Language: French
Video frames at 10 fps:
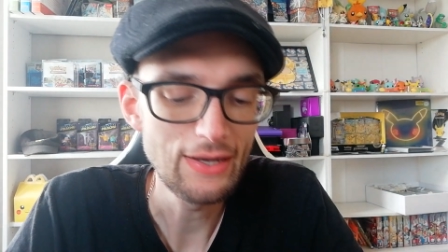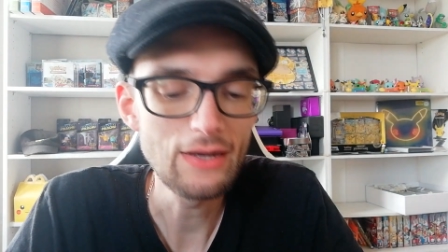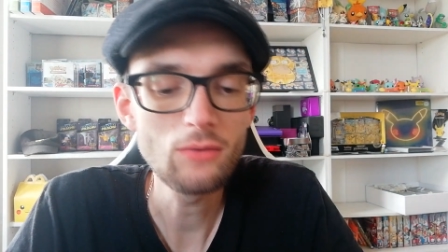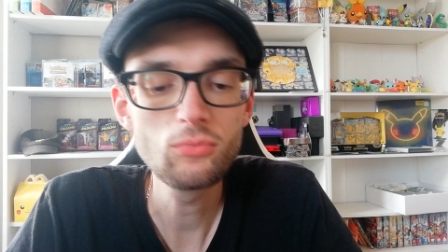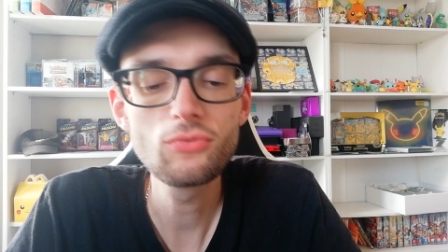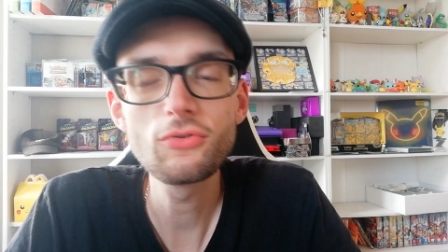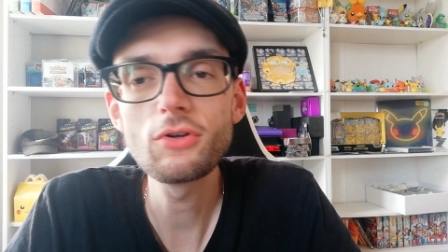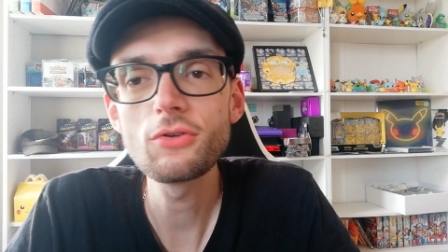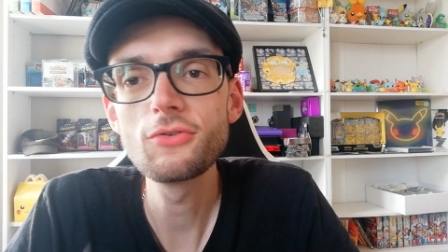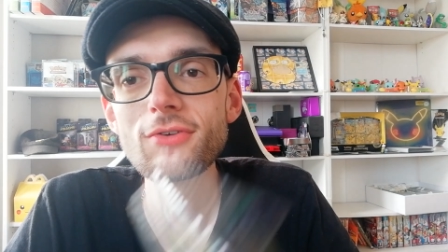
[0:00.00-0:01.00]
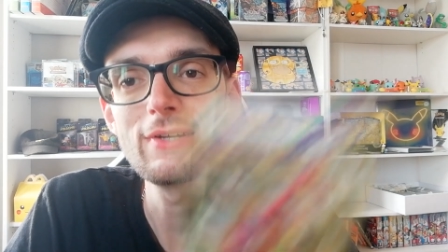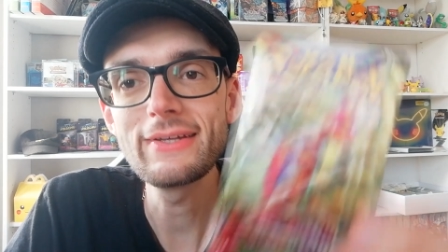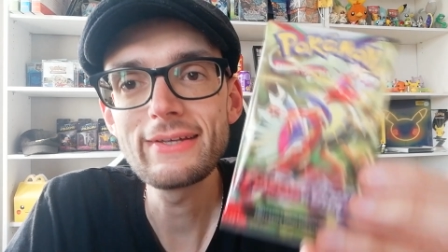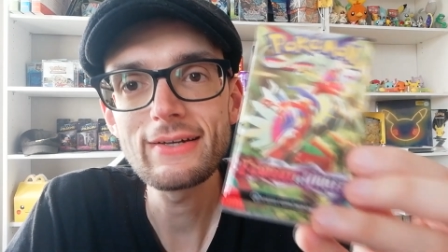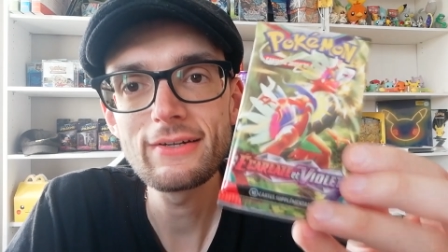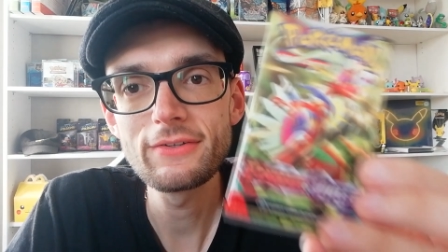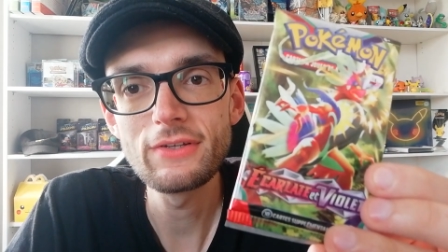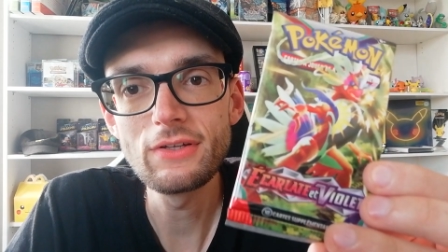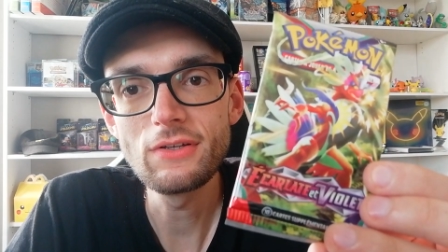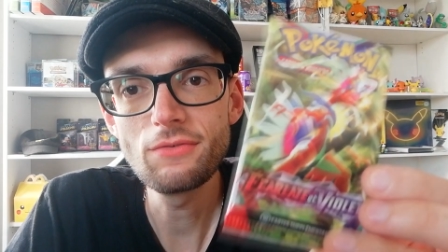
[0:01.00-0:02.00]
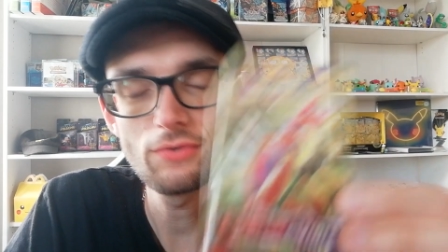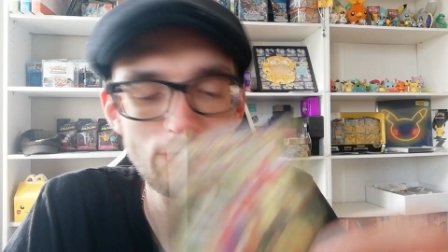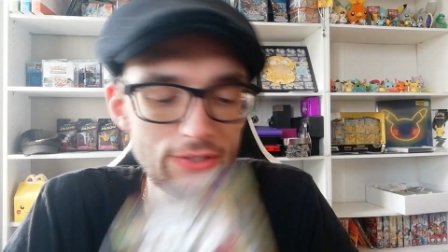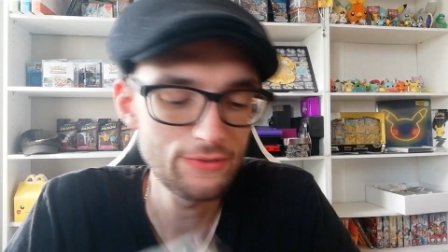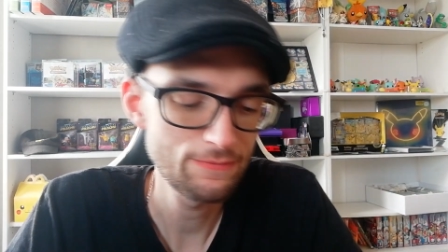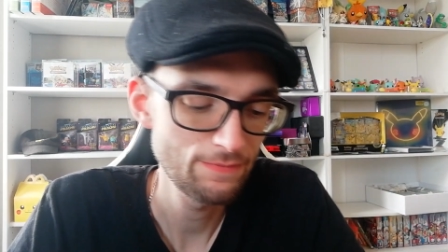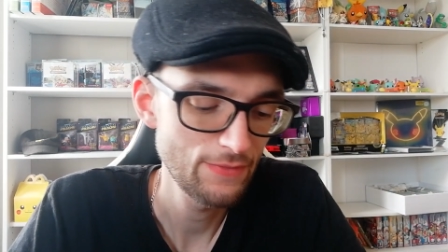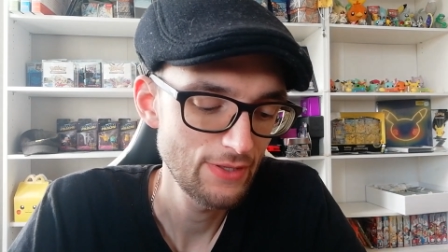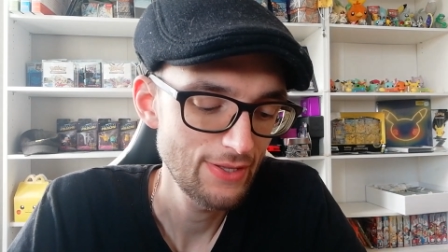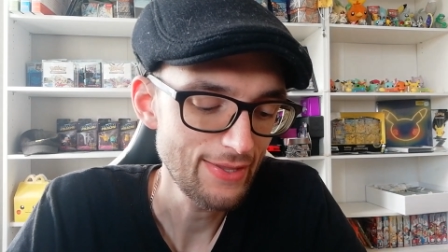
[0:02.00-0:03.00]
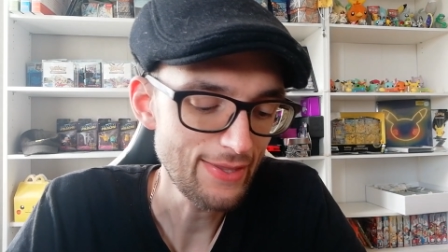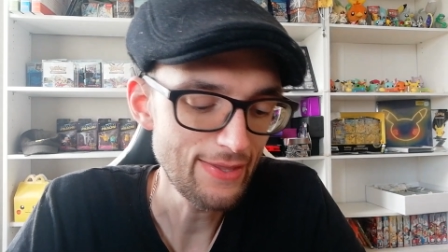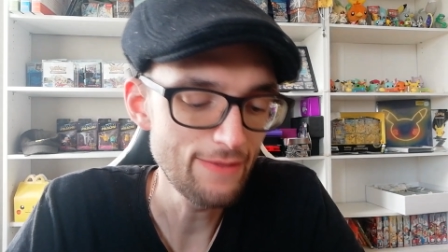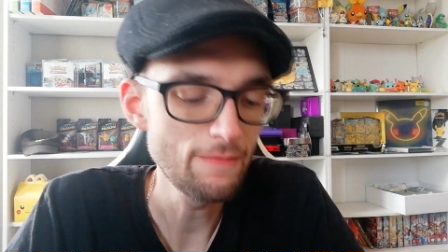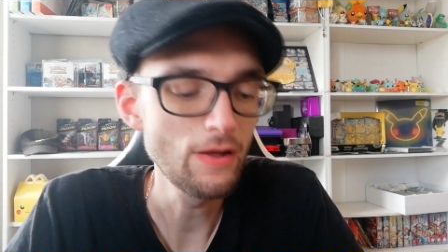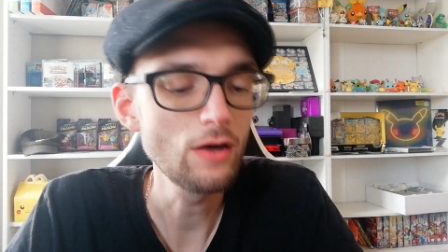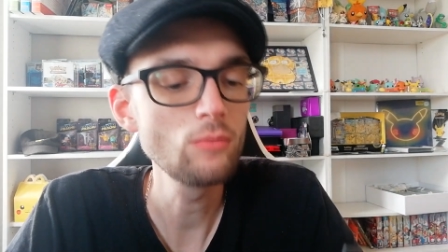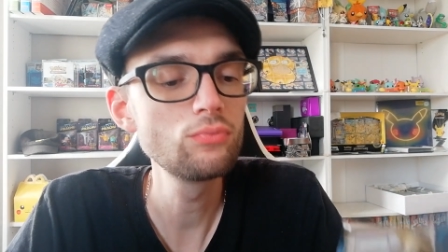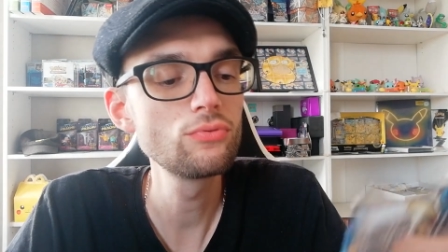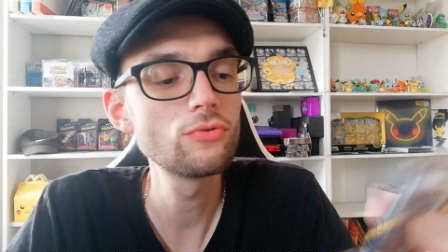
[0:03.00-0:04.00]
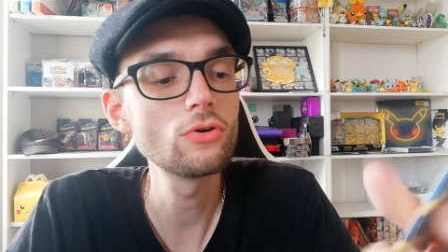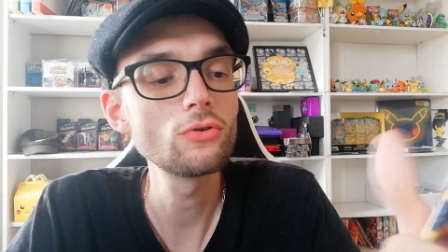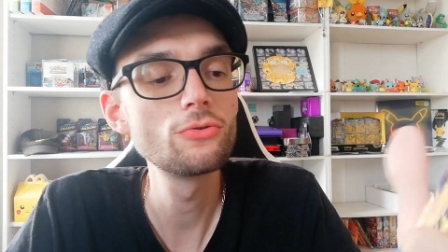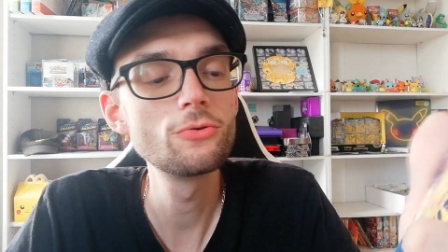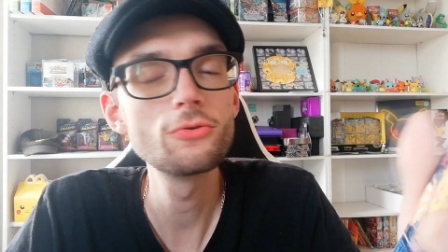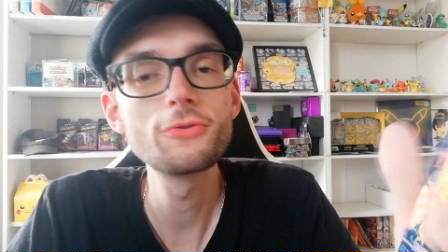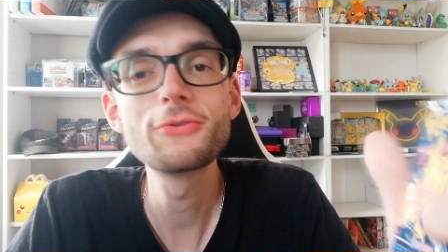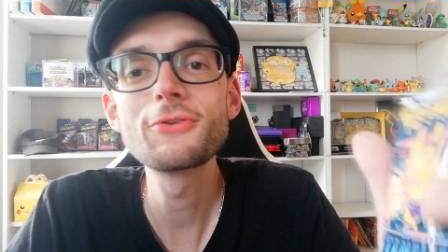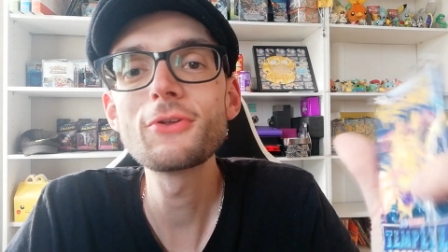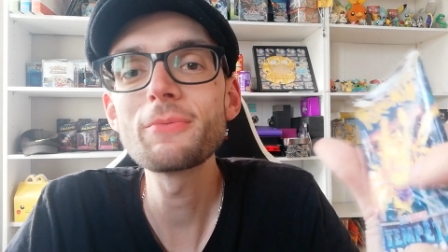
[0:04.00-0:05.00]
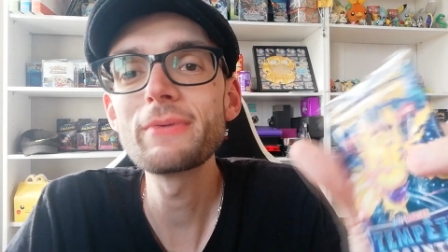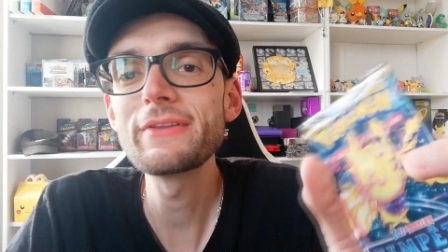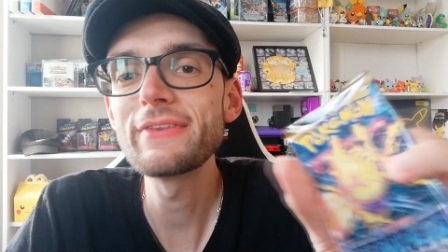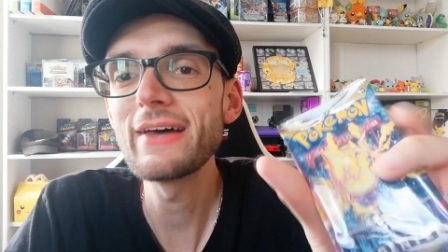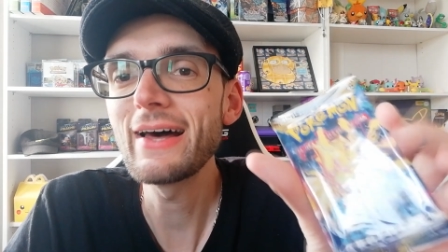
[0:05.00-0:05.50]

un booster de écarlate et violette, et un booster de tempête